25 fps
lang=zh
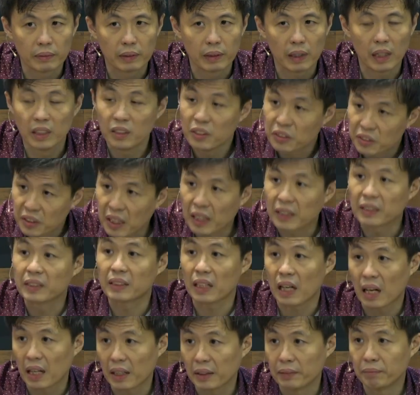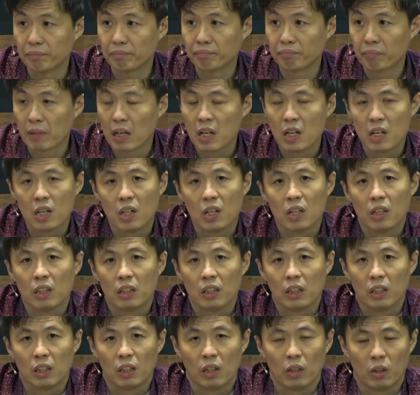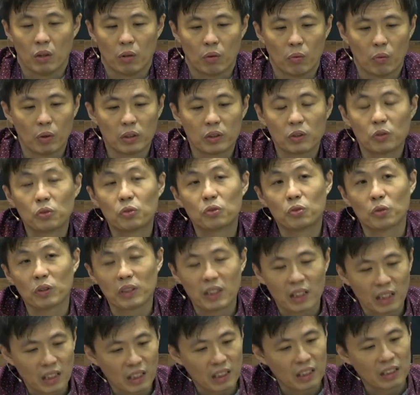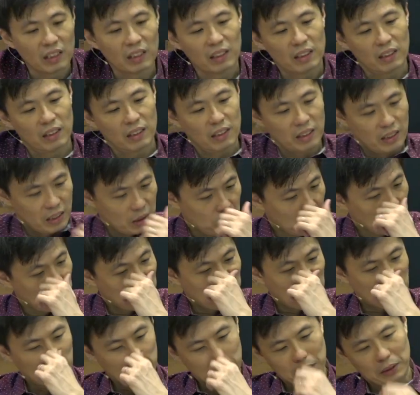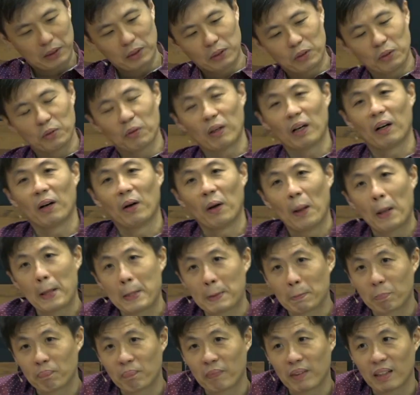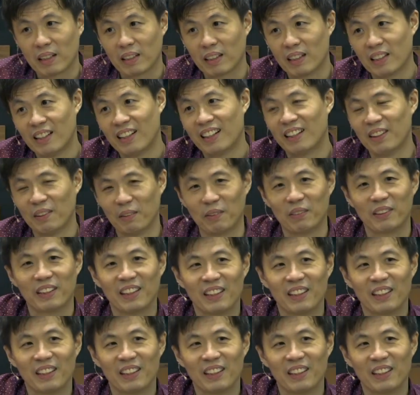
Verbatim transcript: 恩上加恩。我昨天跟师母讲这句话哈，